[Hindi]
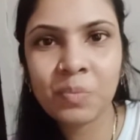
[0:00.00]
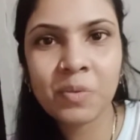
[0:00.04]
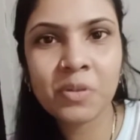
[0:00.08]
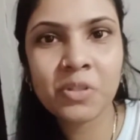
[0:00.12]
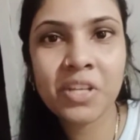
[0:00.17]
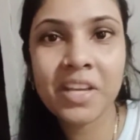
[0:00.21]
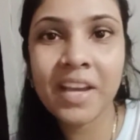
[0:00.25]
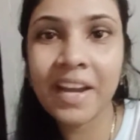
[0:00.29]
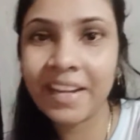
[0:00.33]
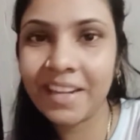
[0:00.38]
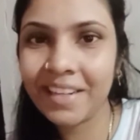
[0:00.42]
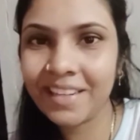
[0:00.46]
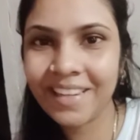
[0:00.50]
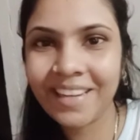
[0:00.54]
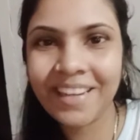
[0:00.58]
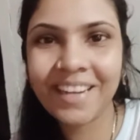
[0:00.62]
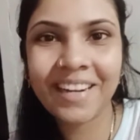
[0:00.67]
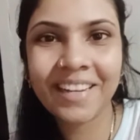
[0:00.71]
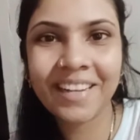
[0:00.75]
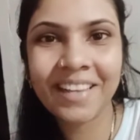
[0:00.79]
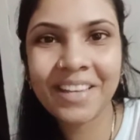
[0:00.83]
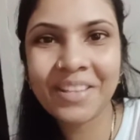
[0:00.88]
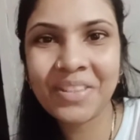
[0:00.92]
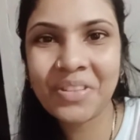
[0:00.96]
मैं इसकी एडिटिंग
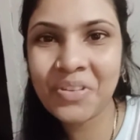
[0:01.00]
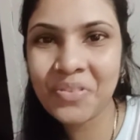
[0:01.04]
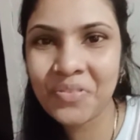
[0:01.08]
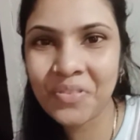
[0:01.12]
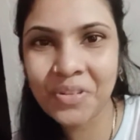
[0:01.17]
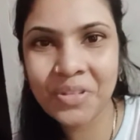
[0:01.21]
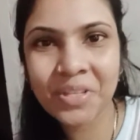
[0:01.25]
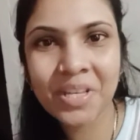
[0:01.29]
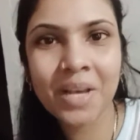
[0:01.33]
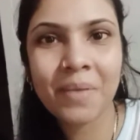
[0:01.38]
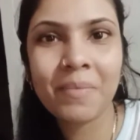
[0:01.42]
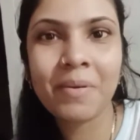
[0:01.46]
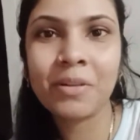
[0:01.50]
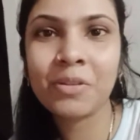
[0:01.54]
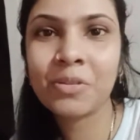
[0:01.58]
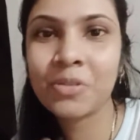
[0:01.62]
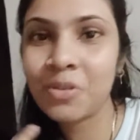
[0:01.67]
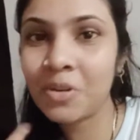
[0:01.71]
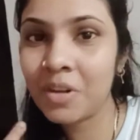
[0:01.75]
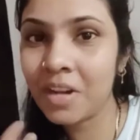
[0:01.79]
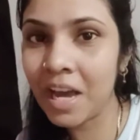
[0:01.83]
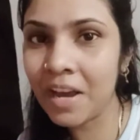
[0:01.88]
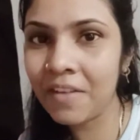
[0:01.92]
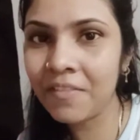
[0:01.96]
कर देती हूँ फिर इसके बाद
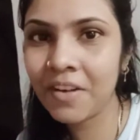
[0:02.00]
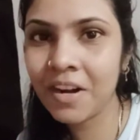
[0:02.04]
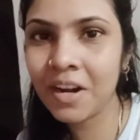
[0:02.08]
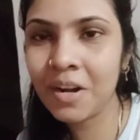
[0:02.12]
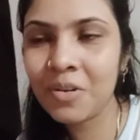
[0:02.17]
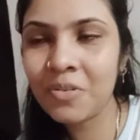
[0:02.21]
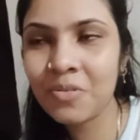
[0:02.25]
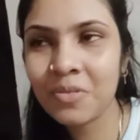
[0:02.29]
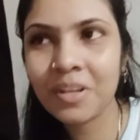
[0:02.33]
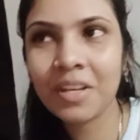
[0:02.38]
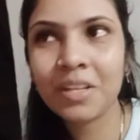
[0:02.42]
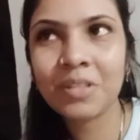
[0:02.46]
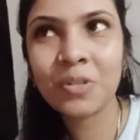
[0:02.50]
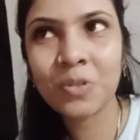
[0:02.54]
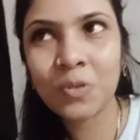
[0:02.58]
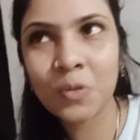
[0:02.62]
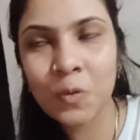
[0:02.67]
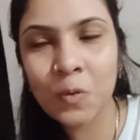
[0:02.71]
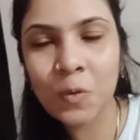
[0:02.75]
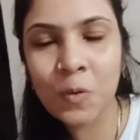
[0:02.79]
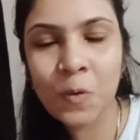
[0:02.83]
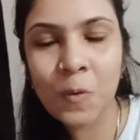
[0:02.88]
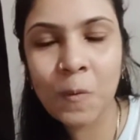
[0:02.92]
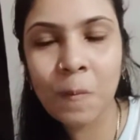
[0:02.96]
इसको लाइव कर लूँगी
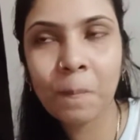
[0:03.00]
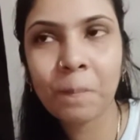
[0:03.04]
सो